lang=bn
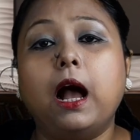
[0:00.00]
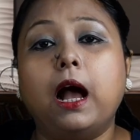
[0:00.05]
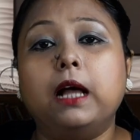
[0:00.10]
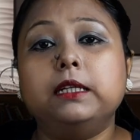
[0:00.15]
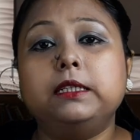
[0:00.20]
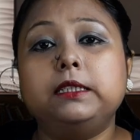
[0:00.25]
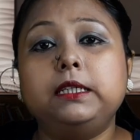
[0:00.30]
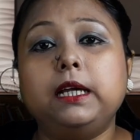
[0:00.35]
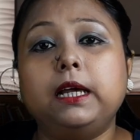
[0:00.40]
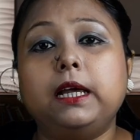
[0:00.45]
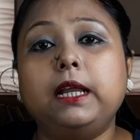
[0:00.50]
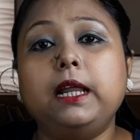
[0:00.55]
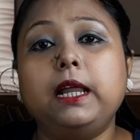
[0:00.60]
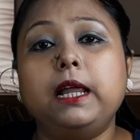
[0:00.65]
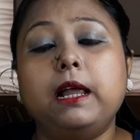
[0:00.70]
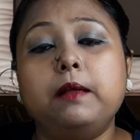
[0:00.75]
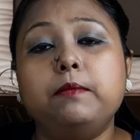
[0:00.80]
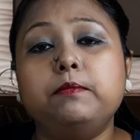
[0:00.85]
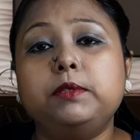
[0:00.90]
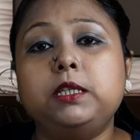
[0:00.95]
আজকের
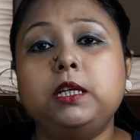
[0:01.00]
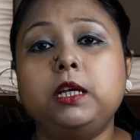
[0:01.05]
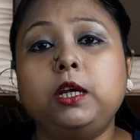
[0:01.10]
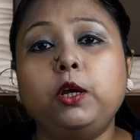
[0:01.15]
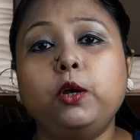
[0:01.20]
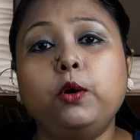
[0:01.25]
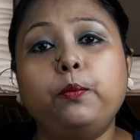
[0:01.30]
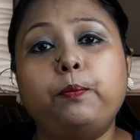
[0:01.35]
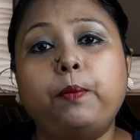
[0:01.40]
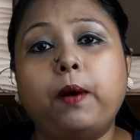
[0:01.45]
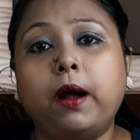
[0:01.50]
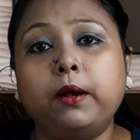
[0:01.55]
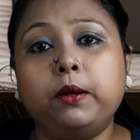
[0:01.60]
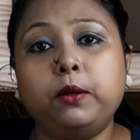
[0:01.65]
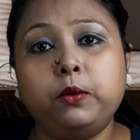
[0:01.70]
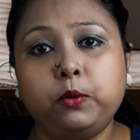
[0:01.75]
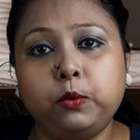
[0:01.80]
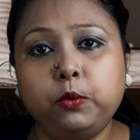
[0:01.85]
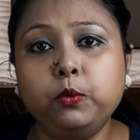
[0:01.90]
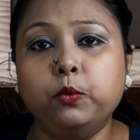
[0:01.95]
এমসিকিউ পার্ট
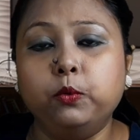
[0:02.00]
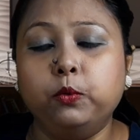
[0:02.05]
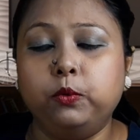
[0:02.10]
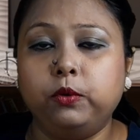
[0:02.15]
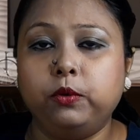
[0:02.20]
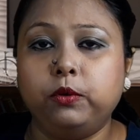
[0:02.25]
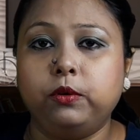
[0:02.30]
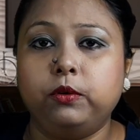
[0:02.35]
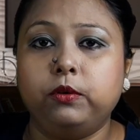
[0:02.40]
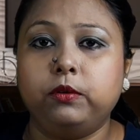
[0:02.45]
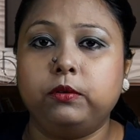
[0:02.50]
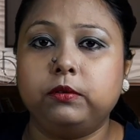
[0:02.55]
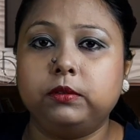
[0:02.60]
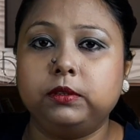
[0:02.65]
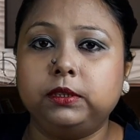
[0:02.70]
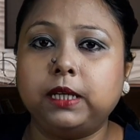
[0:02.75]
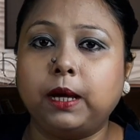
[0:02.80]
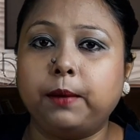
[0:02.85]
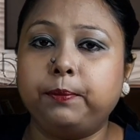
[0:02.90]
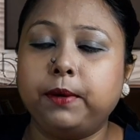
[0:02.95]
টু
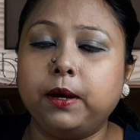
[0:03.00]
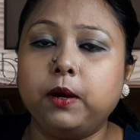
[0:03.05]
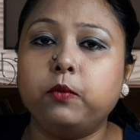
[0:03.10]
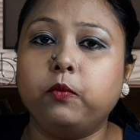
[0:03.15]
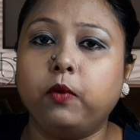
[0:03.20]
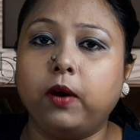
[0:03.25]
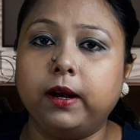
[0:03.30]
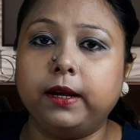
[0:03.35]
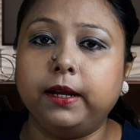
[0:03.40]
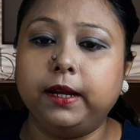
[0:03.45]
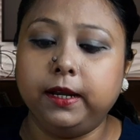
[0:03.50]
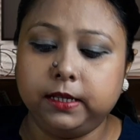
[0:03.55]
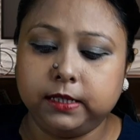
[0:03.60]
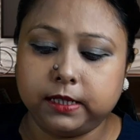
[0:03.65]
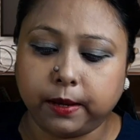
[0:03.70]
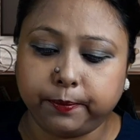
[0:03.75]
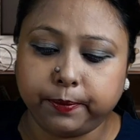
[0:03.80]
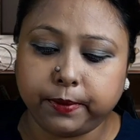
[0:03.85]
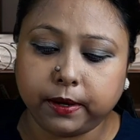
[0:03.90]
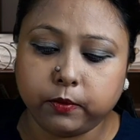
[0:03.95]
চ্যাপ্টার ওয়ানের
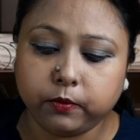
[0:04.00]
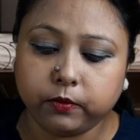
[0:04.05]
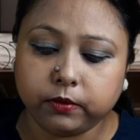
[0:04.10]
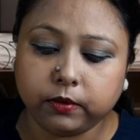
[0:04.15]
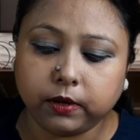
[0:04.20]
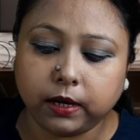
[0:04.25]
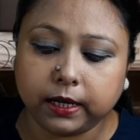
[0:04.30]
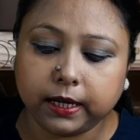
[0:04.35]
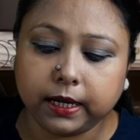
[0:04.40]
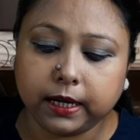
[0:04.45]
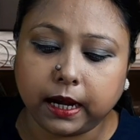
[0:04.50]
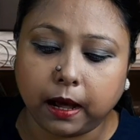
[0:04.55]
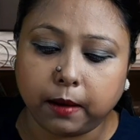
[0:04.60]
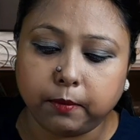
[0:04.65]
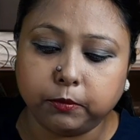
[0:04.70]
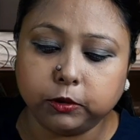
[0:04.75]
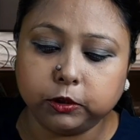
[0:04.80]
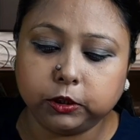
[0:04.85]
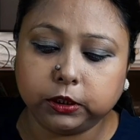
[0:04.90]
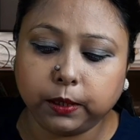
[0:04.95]
চ্যাপ্টার ওয়ানের নাম
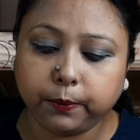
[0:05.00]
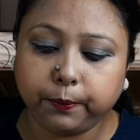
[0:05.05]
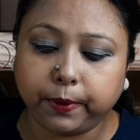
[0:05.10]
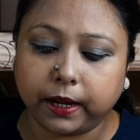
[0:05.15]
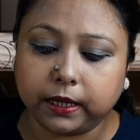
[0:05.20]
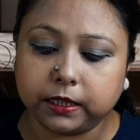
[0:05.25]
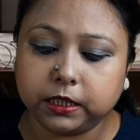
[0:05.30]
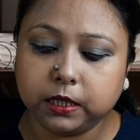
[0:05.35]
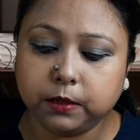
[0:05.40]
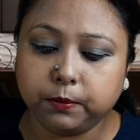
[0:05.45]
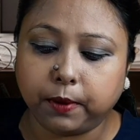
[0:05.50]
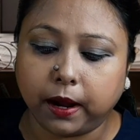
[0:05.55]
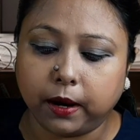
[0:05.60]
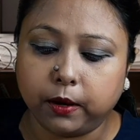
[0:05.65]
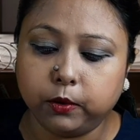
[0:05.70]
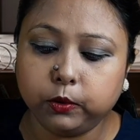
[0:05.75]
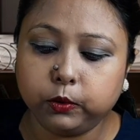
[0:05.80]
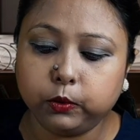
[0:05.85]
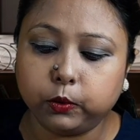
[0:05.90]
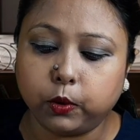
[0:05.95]
হচ্ছে প্রাচীন
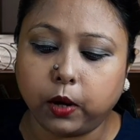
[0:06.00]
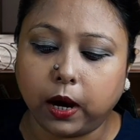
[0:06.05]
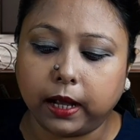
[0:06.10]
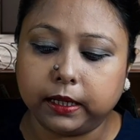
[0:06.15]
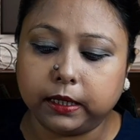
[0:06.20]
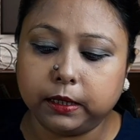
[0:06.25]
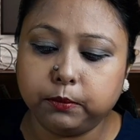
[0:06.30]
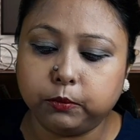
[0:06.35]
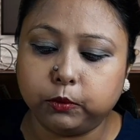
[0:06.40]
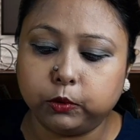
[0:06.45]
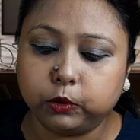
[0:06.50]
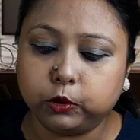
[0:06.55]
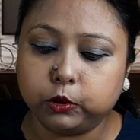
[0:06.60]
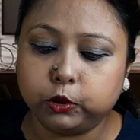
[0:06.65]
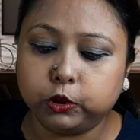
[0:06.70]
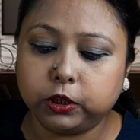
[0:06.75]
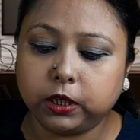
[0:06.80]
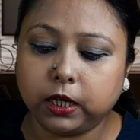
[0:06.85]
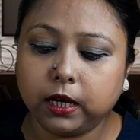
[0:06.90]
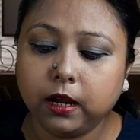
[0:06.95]
ভারত ও আদি
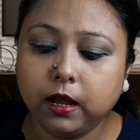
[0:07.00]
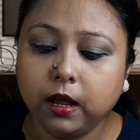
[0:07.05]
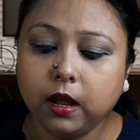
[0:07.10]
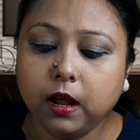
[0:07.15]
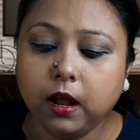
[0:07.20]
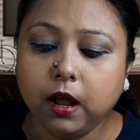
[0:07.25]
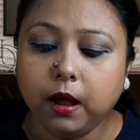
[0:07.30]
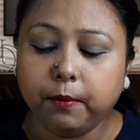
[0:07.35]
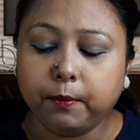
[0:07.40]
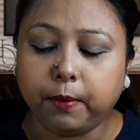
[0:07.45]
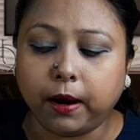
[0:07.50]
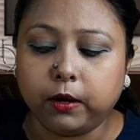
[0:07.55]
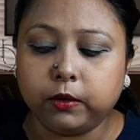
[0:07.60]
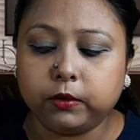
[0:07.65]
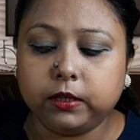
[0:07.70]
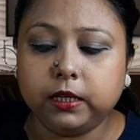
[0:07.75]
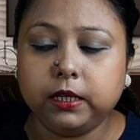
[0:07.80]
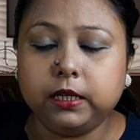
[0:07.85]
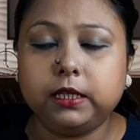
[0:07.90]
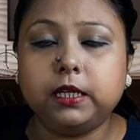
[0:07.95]
মধ্যযুগের
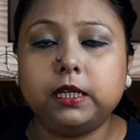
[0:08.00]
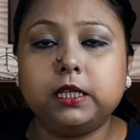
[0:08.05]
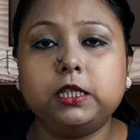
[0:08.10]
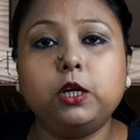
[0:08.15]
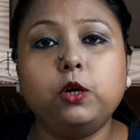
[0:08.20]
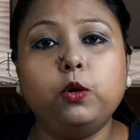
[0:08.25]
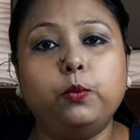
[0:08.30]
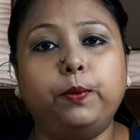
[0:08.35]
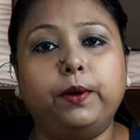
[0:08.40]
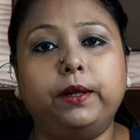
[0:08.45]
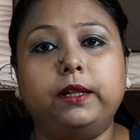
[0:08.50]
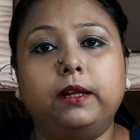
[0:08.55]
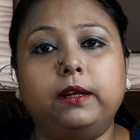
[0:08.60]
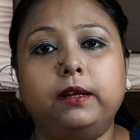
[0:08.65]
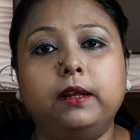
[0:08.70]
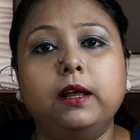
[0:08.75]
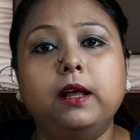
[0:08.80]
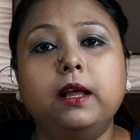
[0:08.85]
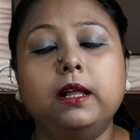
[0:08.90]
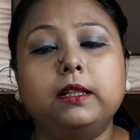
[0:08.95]
ভারতের ইতিহাসের উপাদান
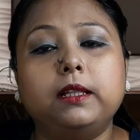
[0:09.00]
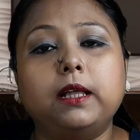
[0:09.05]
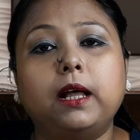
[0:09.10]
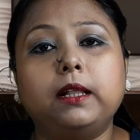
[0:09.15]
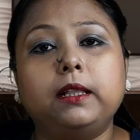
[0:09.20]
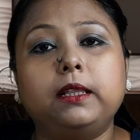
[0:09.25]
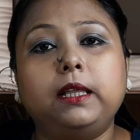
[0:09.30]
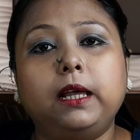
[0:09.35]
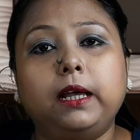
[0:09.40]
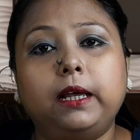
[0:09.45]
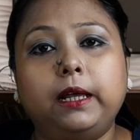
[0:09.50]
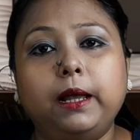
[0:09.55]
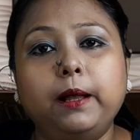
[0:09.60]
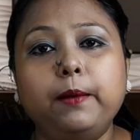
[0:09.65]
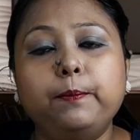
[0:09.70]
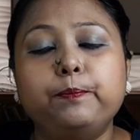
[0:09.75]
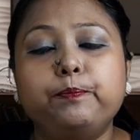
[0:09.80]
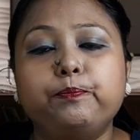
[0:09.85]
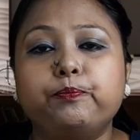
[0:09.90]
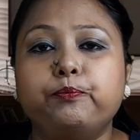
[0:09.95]
তার থেকে
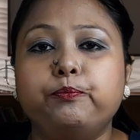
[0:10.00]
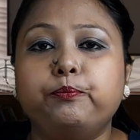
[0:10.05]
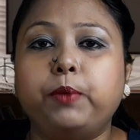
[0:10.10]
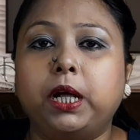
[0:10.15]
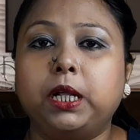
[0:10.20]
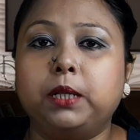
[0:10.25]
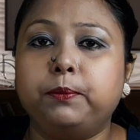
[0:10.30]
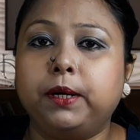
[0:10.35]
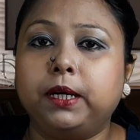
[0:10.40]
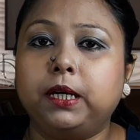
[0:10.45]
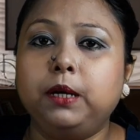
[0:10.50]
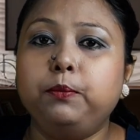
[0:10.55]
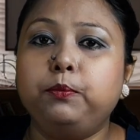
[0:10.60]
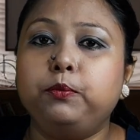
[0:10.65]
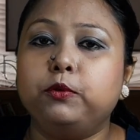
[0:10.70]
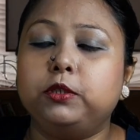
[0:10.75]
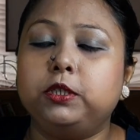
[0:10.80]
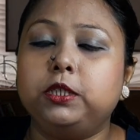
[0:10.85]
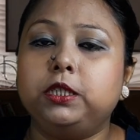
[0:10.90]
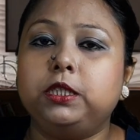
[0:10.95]
বাদ বাকি
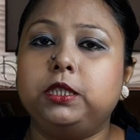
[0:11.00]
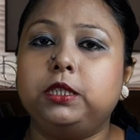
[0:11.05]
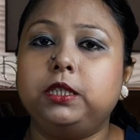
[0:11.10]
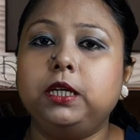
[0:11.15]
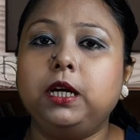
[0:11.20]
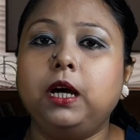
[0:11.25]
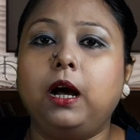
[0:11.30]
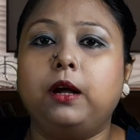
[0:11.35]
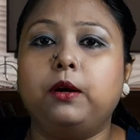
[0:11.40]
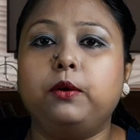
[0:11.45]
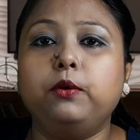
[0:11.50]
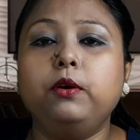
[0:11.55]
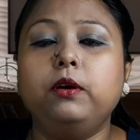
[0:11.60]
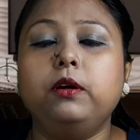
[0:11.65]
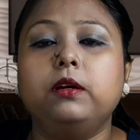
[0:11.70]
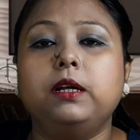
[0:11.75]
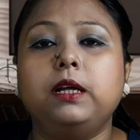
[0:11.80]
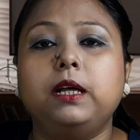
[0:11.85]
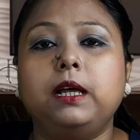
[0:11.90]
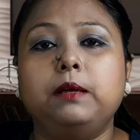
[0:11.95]
পঁচিশটি আরও
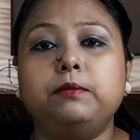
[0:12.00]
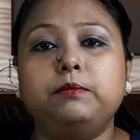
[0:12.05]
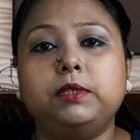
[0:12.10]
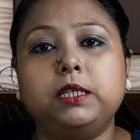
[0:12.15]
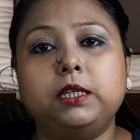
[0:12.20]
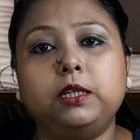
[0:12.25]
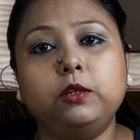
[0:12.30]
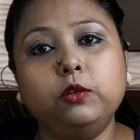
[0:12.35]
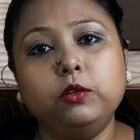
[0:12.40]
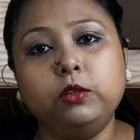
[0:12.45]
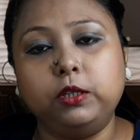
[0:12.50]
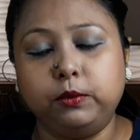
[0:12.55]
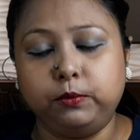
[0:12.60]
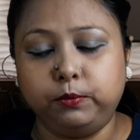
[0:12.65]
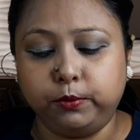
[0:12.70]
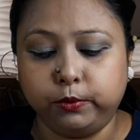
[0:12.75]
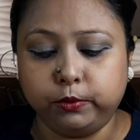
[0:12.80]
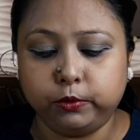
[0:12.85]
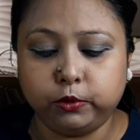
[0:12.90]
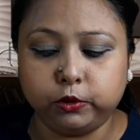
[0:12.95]
এমসিকিউ দেব
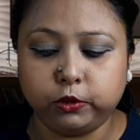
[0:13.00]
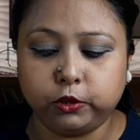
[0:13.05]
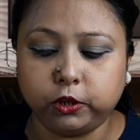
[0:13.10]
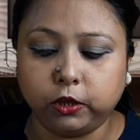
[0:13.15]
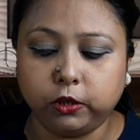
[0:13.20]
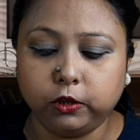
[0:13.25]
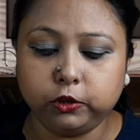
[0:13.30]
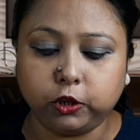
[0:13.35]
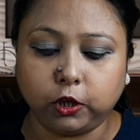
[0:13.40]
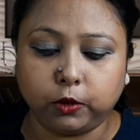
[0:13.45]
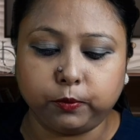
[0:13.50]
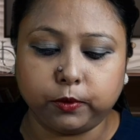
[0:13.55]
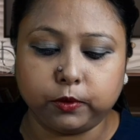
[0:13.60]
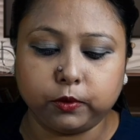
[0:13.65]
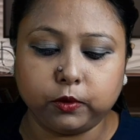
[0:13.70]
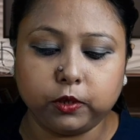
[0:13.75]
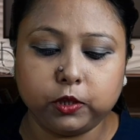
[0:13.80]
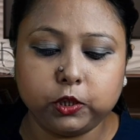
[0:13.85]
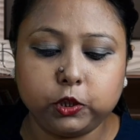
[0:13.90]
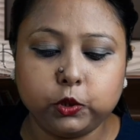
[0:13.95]
তো চলো চটপট
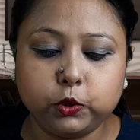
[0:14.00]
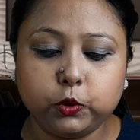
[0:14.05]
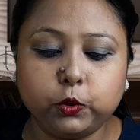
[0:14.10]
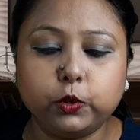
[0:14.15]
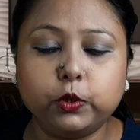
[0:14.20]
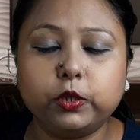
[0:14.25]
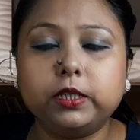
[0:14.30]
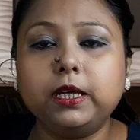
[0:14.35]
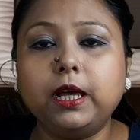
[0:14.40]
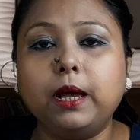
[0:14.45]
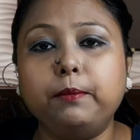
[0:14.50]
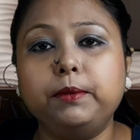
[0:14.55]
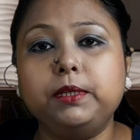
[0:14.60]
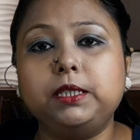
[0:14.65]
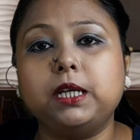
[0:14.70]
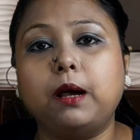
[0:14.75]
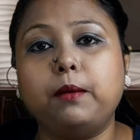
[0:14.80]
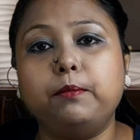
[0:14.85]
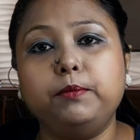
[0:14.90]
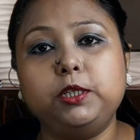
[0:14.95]
করে শুরু করে দিই আমি
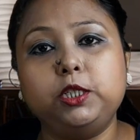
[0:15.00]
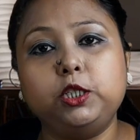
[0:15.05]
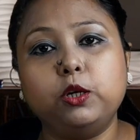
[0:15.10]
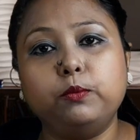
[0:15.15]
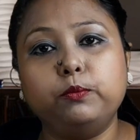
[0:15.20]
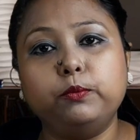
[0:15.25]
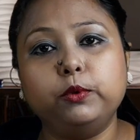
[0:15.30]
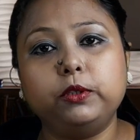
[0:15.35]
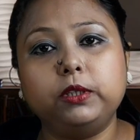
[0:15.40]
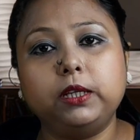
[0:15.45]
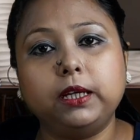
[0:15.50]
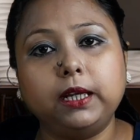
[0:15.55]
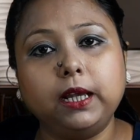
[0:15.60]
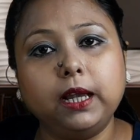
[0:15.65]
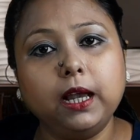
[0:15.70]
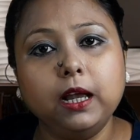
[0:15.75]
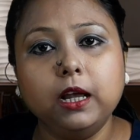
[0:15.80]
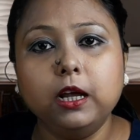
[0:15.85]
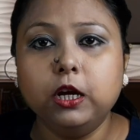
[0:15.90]
ছাব্বিশ নম্বর থেকে